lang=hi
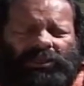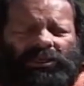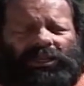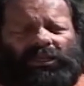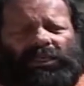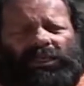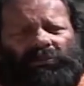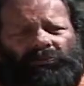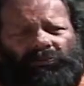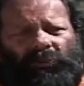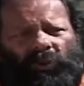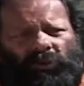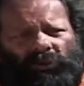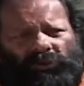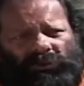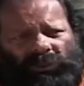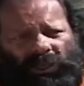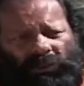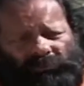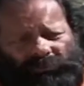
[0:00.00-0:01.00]
लेकिन
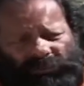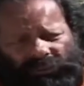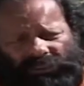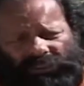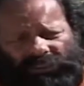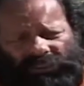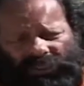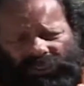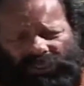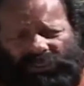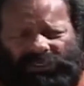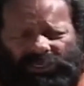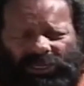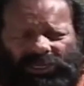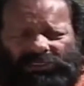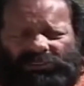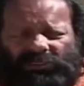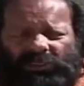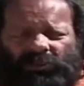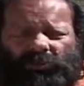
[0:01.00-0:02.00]
बहुत कम जितनी
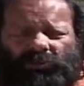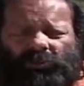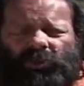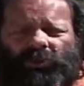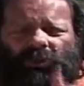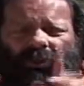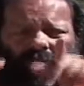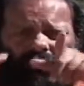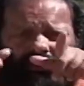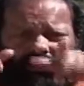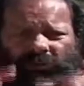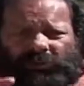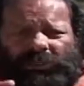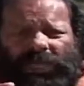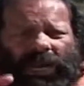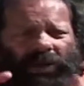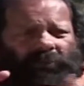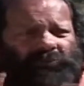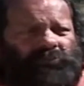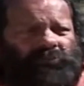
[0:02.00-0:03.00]
एनर्जी उन्होंने उस
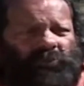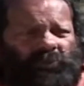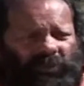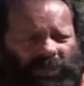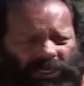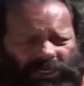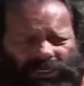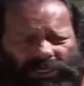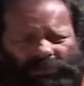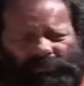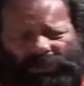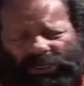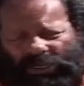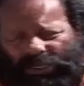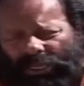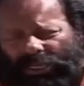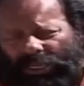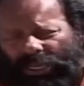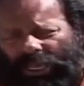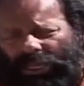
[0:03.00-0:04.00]
काम को करने में
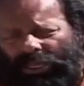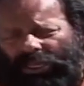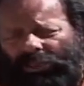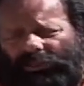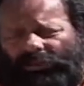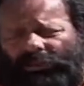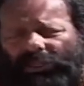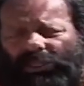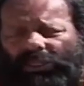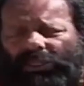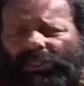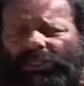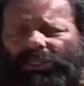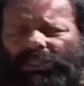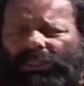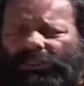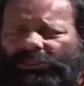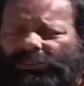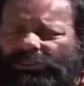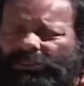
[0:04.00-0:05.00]
लगाया है
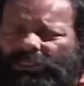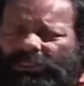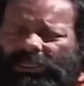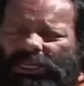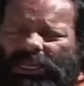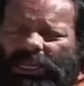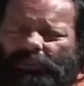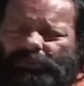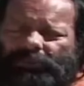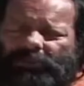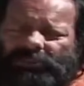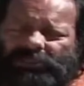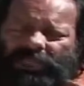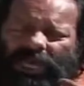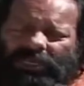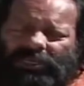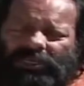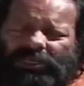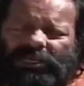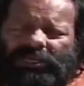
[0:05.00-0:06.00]
जितने अपने
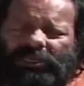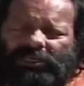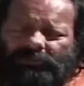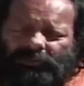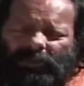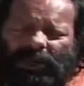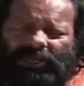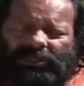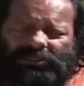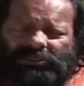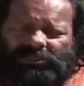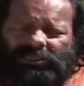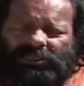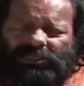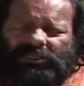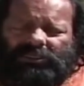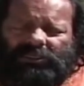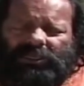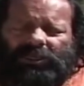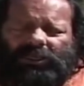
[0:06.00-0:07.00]
शारीरिक
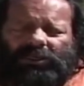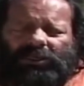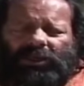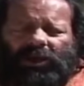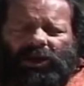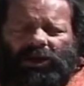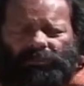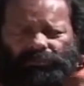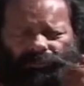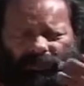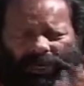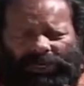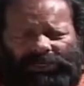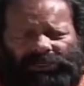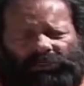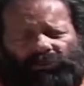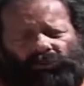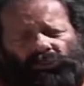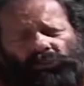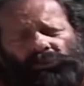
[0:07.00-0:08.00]
मानसिक और
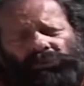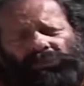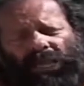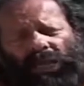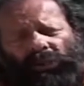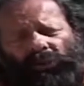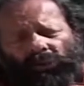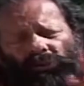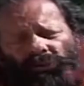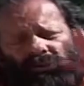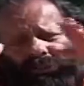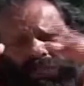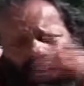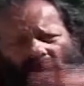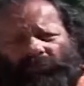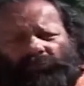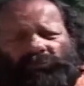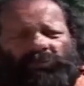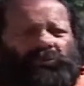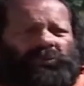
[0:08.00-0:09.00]
प्राणिक ऊर्जा को उस
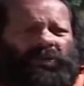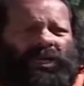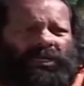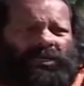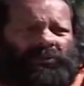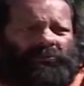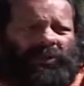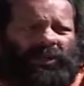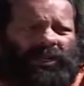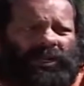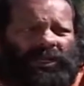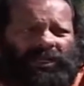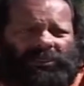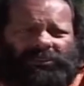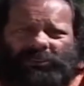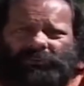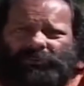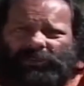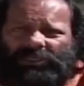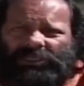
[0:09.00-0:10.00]
काम को करने में लगा
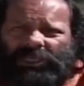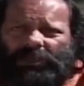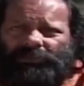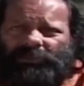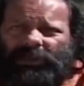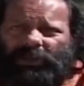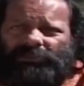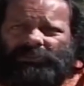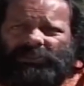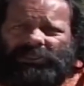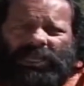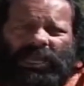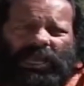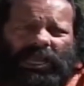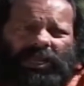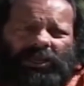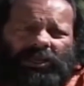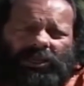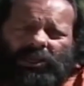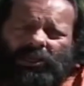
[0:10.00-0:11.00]
सफलता प्राप्त किया
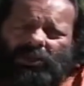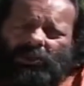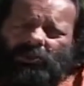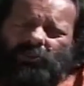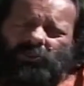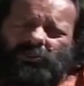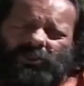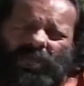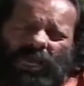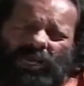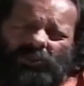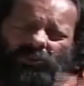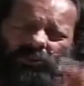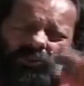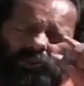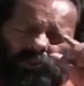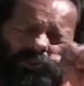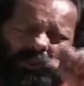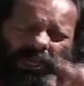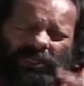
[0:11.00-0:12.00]
है उसका एक
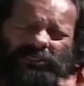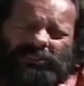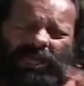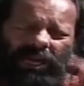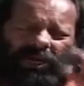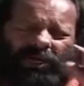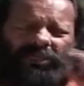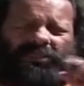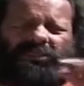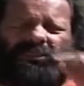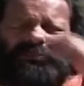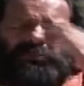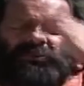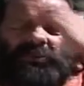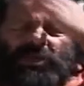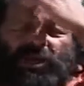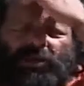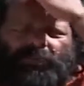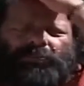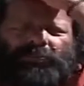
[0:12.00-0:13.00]
थोड़ा सा अंश
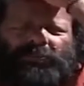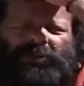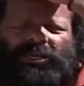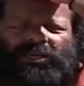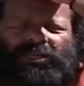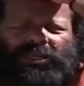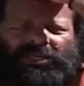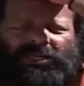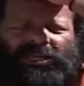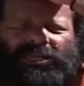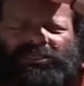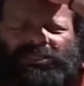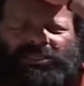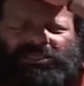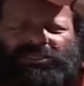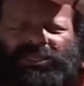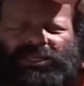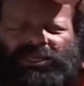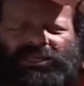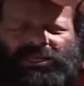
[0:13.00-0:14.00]
भी अपने लिए नहीं
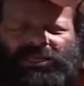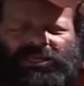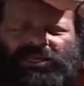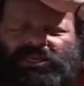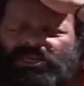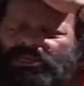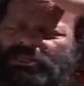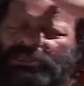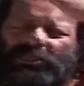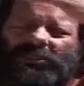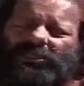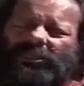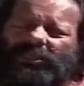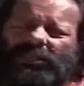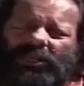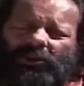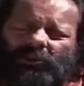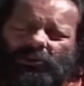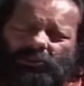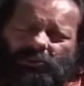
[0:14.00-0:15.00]
देते
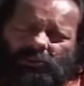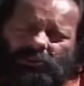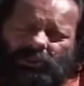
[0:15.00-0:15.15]
इसलिए